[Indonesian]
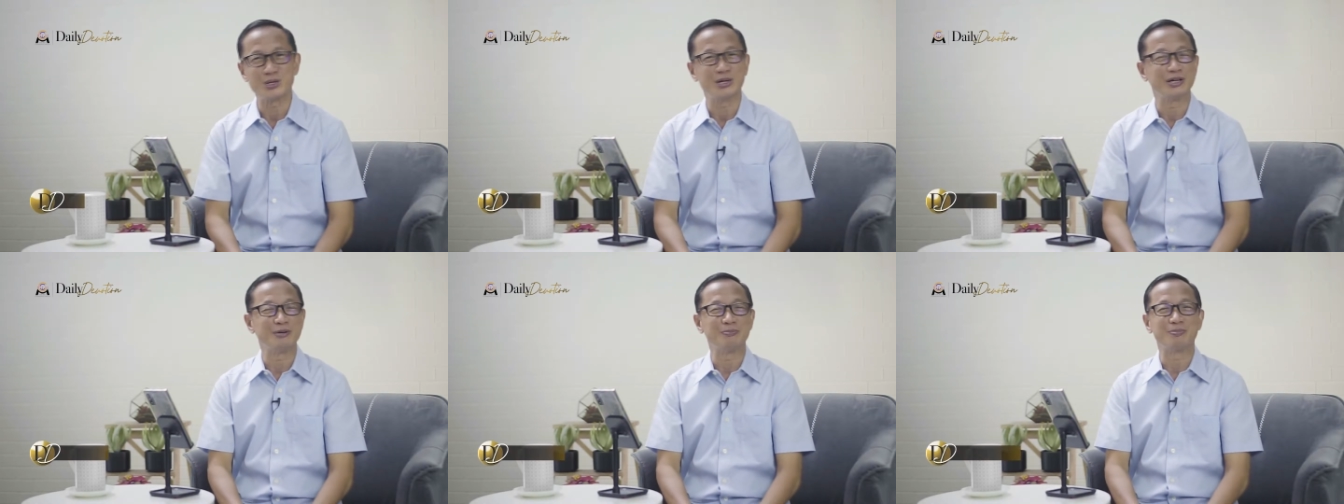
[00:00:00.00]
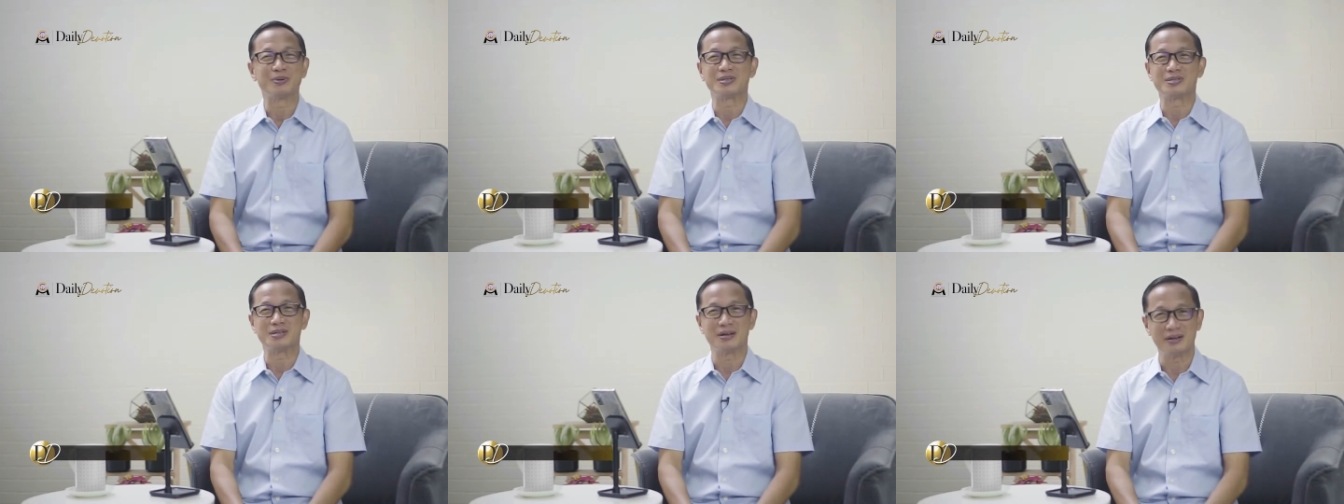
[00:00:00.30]
Saya
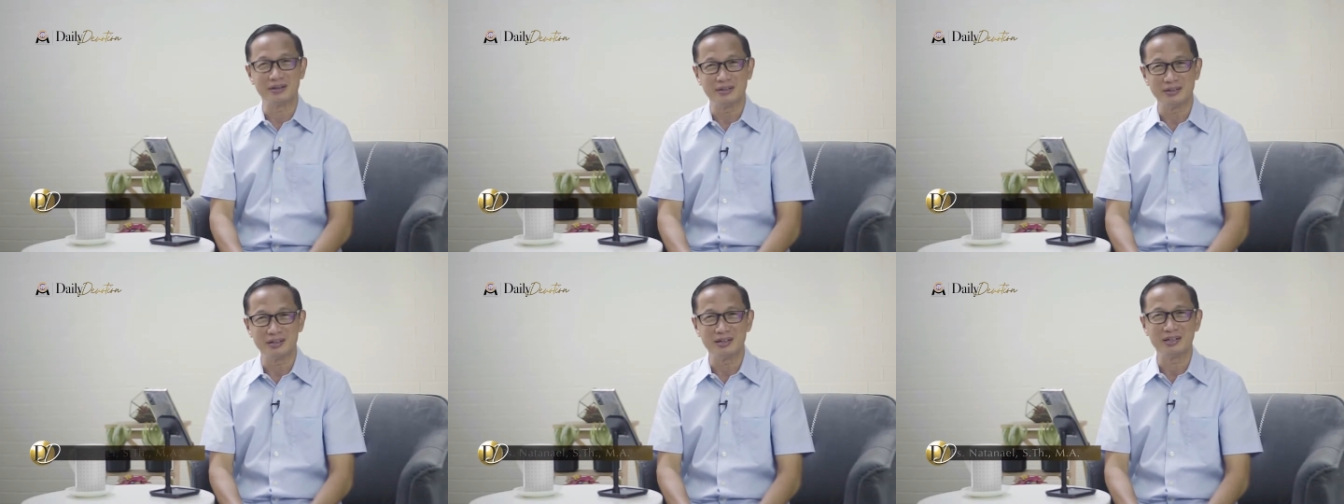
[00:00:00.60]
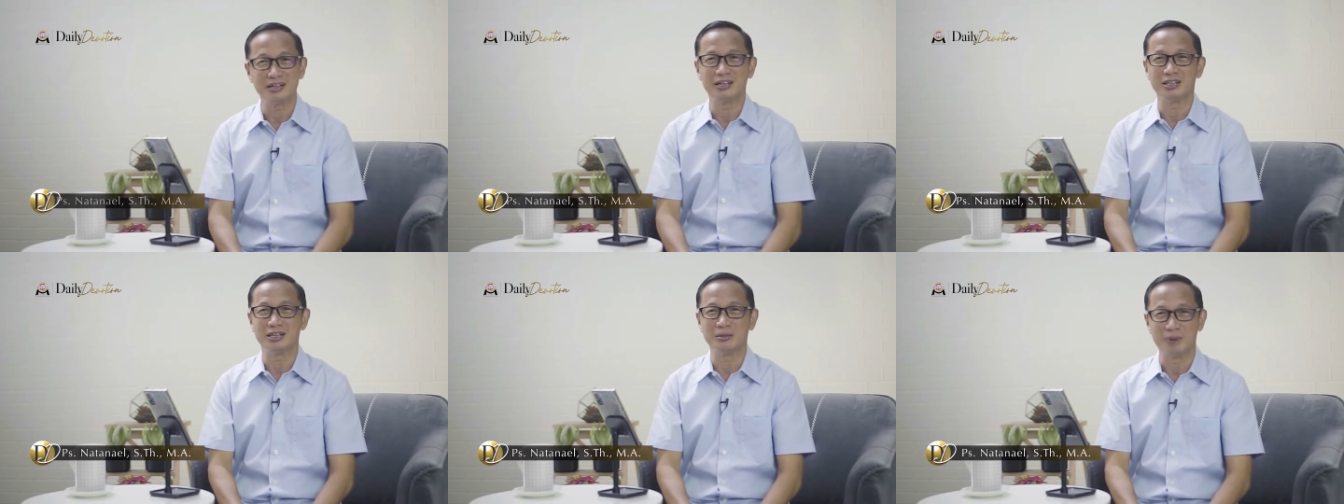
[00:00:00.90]

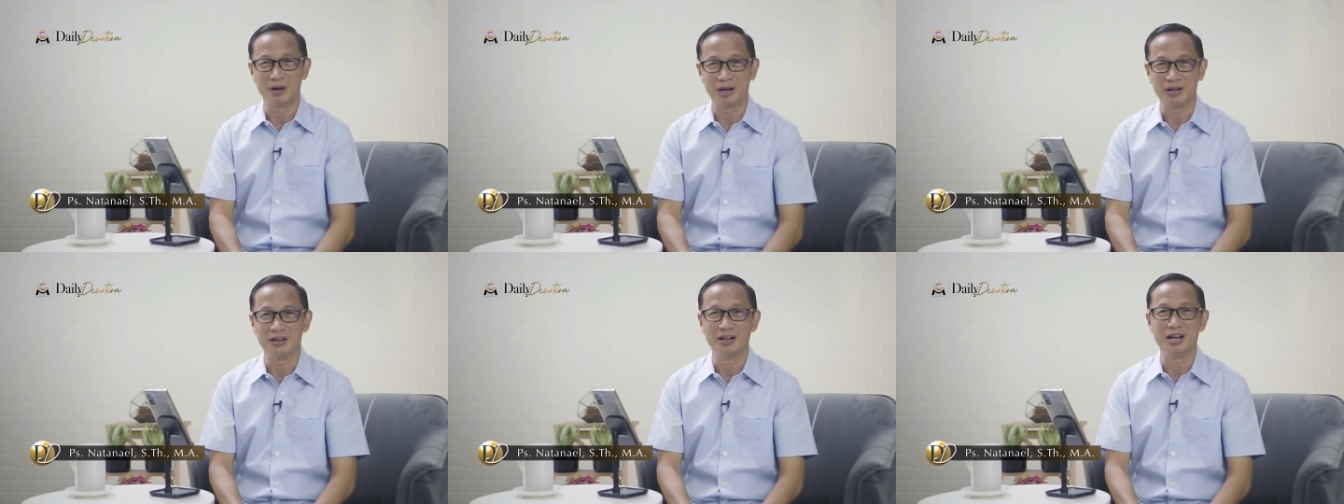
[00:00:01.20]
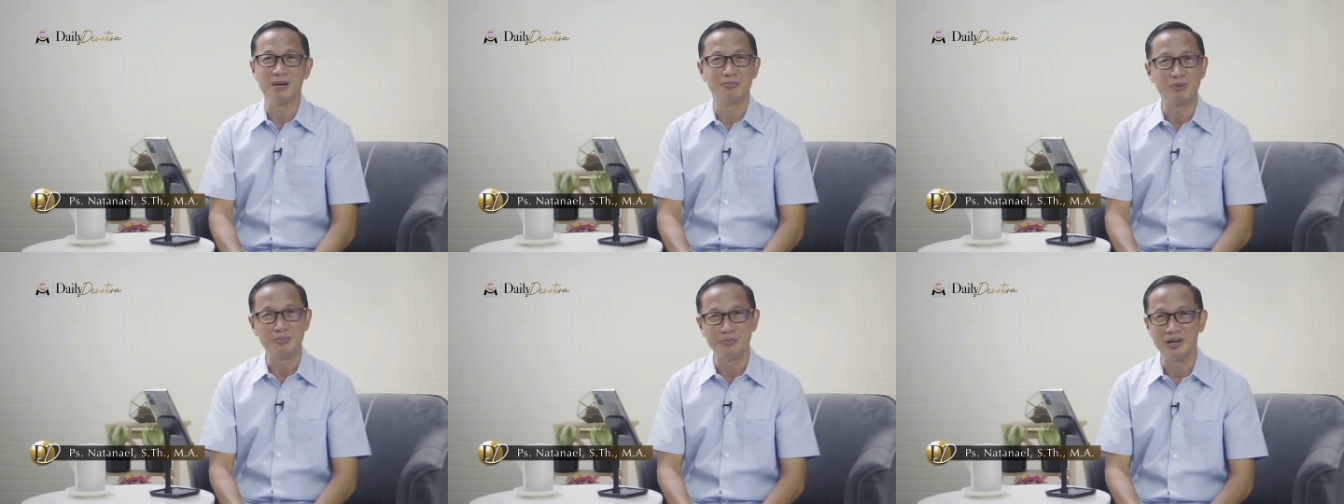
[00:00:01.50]
percaya kita berada
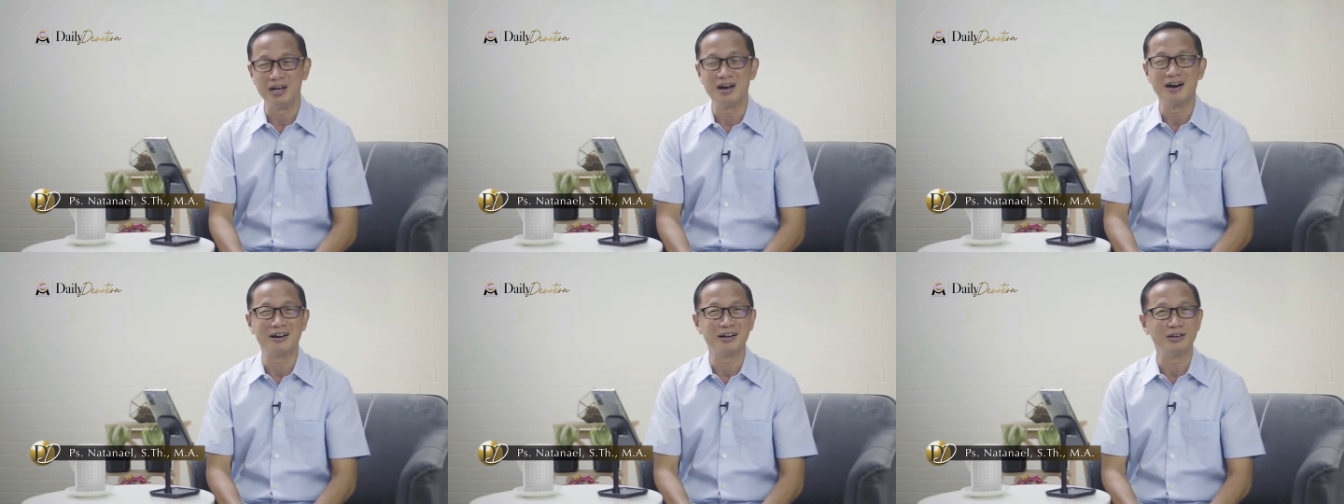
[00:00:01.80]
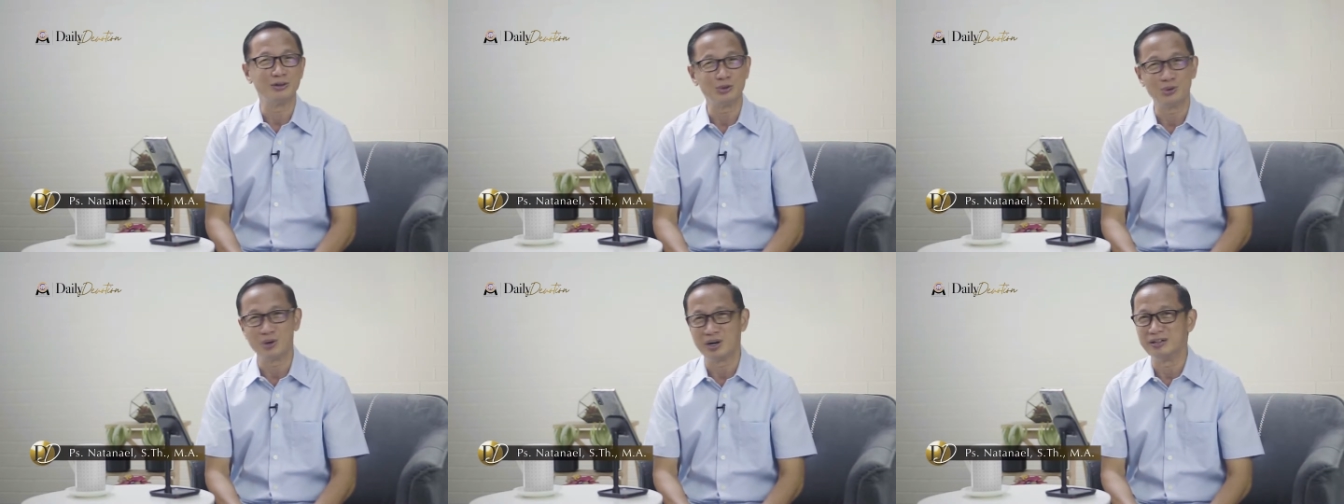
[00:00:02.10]
dalam
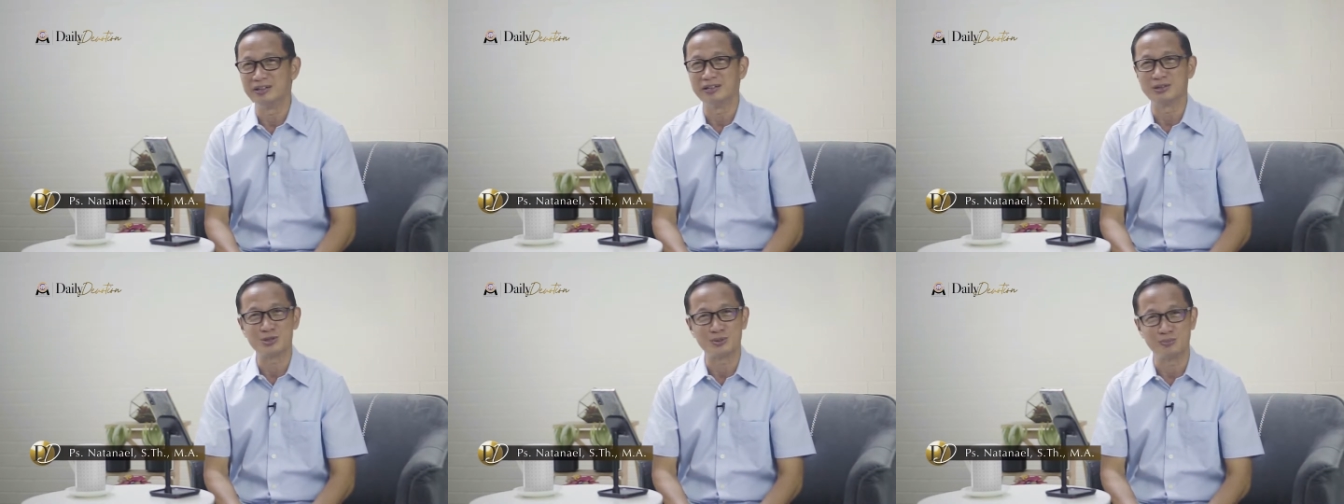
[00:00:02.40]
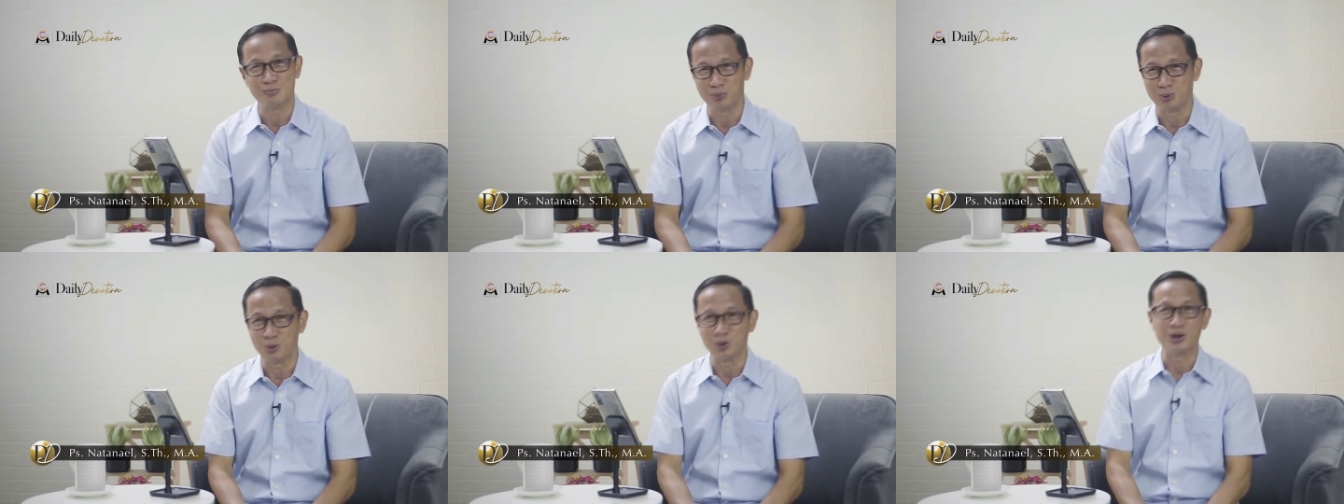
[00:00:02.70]
pemeliharaan Tuhan yang
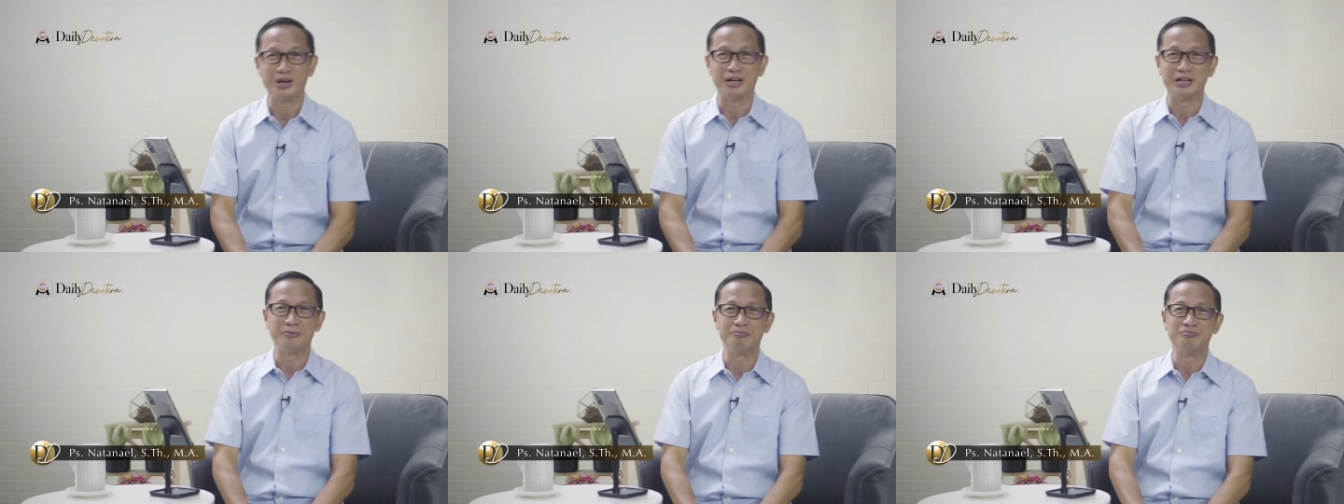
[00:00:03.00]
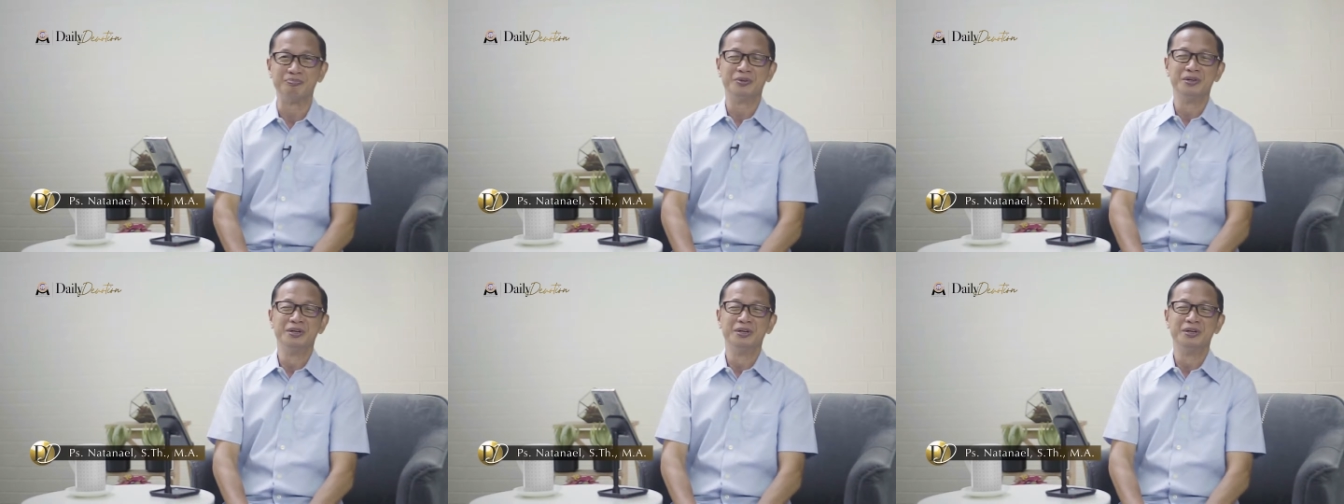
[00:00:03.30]
sempurna.